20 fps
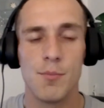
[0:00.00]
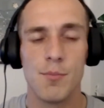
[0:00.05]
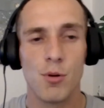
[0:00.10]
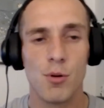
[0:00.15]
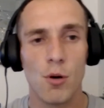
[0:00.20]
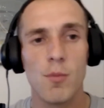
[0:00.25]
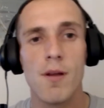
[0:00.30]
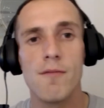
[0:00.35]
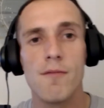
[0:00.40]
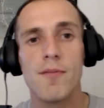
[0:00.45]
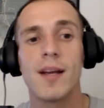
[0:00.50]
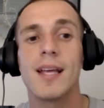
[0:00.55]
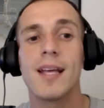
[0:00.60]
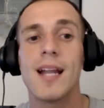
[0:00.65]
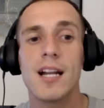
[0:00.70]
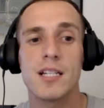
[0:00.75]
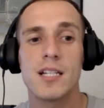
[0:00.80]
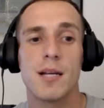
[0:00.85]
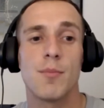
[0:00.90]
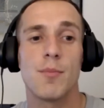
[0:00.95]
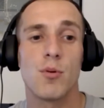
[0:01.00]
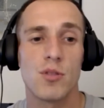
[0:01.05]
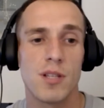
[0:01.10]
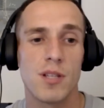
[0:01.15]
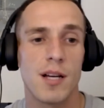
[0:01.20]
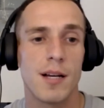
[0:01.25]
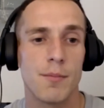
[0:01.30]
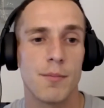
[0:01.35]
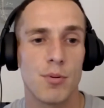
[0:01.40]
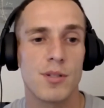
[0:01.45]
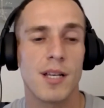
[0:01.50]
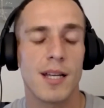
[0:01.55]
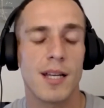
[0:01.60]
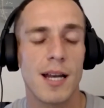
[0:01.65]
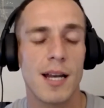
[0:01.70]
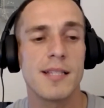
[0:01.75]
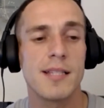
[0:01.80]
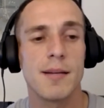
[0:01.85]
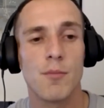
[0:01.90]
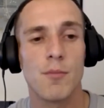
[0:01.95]
problem wykracza poza, poza
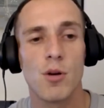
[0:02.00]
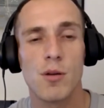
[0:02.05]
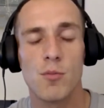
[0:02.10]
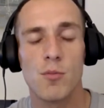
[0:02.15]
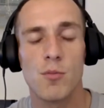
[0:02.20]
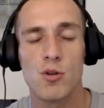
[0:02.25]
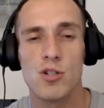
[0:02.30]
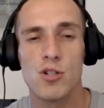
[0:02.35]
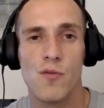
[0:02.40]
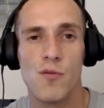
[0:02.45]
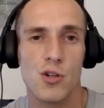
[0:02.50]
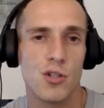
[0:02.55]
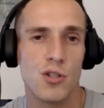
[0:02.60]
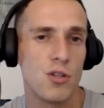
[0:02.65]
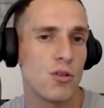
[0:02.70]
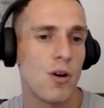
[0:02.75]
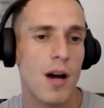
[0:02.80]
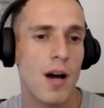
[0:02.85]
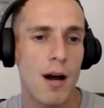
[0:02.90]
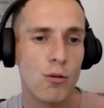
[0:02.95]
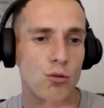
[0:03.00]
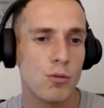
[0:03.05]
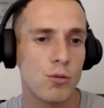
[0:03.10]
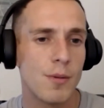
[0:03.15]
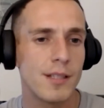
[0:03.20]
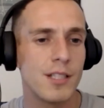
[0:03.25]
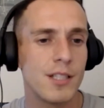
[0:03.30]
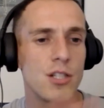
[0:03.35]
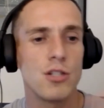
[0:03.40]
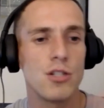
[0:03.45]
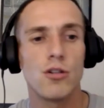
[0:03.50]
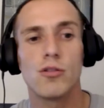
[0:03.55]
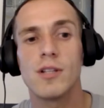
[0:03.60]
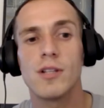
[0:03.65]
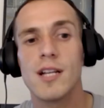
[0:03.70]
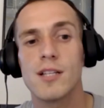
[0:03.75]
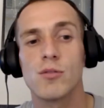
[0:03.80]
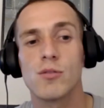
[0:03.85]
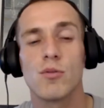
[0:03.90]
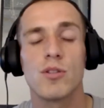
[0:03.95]
granicę moich możliwości, to automatycznie od
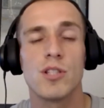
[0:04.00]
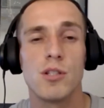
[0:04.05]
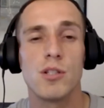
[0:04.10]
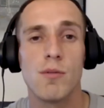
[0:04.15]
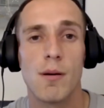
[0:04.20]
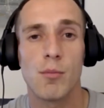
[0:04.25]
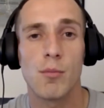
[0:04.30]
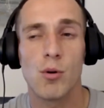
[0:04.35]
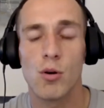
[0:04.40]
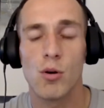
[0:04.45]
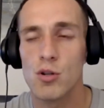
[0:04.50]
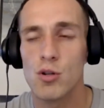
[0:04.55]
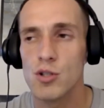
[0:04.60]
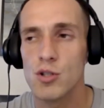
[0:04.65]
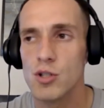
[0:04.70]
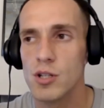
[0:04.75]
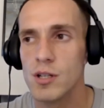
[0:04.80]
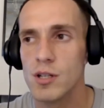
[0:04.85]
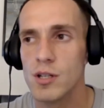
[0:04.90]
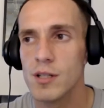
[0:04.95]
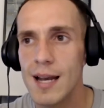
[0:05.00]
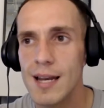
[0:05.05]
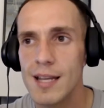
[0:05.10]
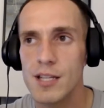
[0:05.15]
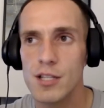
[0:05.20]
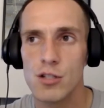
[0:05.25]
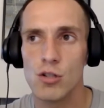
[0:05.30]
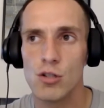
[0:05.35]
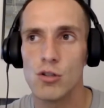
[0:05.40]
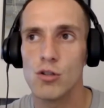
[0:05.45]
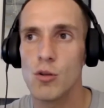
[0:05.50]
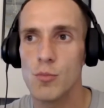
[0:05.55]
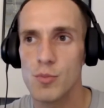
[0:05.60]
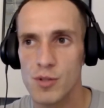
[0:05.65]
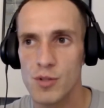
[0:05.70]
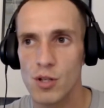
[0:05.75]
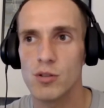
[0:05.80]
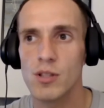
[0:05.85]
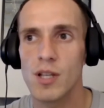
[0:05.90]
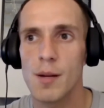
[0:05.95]
razu odsyłam kogoś dalej czy to do
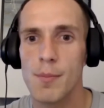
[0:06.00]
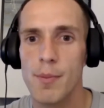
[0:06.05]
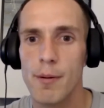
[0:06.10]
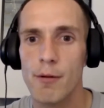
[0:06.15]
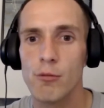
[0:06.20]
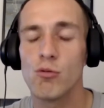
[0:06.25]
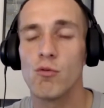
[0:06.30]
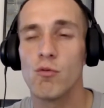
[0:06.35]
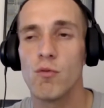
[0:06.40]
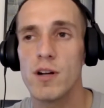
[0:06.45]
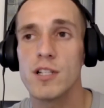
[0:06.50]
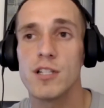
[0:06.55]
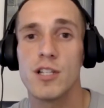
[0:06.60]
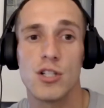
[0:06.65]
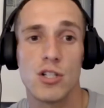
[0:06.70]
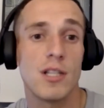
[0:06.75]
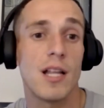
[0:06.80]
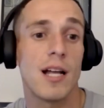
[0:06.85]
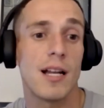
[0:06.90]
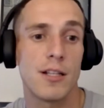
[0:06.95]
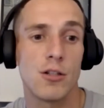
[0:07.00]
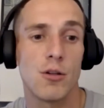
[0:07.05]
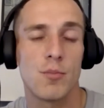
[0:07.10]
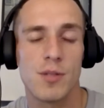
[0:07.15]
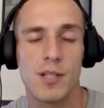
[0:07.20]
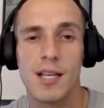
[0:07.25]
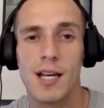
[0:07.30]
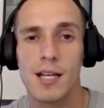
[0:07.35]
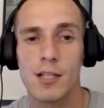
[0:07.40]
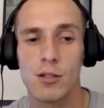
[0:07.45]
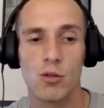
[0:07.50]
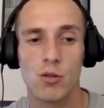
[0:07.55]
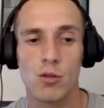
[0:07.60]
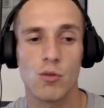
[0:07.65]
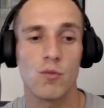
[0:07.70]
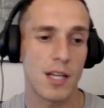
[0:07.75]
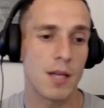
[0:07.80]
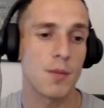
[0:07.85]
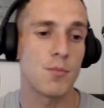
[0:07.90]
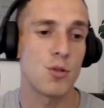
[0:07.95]
psychoterapeutów właśnie, czy dalej do
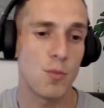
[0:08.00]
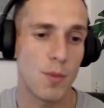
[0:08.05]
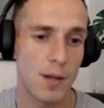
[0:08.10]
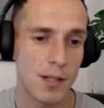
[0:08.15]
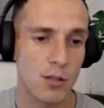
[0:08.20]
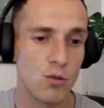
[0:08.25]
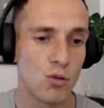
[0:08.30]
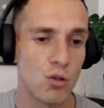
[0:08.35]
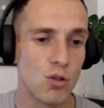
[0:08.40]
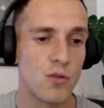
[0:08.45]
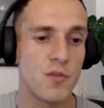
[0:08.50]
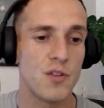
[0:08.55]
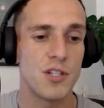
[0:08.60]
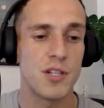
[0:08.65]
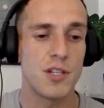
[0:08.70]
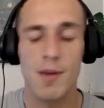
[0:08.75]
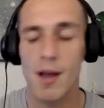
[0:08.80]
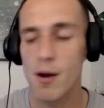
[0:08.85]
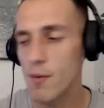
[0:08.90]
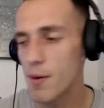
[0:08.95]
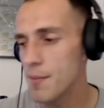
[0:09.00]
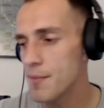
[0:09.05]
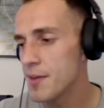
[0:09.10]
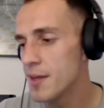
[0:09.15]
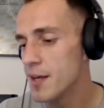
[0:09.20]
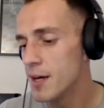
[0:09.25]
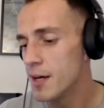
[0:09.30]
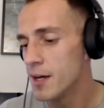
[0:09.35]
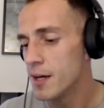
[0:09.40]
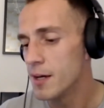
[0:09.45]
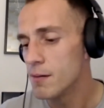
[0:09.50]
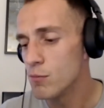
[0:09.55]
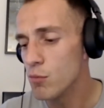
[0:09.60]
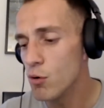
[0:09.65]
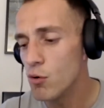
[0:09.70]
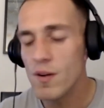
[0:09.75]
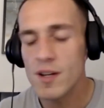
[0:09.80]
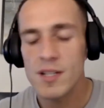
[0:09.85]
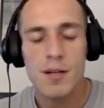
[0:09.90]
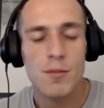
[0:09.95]
psychiatrów. Takie przypadki już oczywiście miałem,
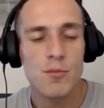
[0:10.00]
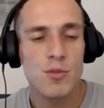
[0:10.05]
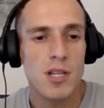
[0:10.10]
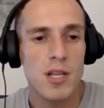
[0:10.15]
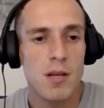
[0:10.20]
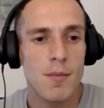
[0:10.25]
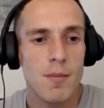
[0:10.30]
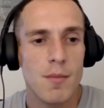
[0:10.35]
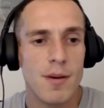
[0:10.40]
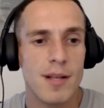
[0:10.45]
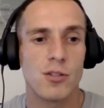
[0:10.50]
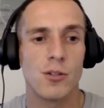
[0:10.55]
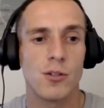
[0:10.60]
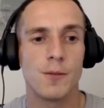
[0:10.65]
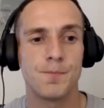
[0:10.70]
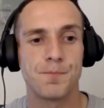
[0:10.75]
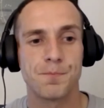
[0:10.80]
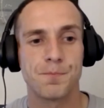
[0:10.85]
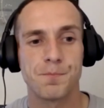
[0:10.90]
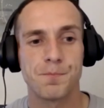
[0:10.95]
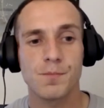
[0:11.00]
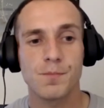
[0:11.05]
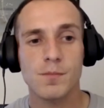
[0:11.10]
bo uważam, że nie ma co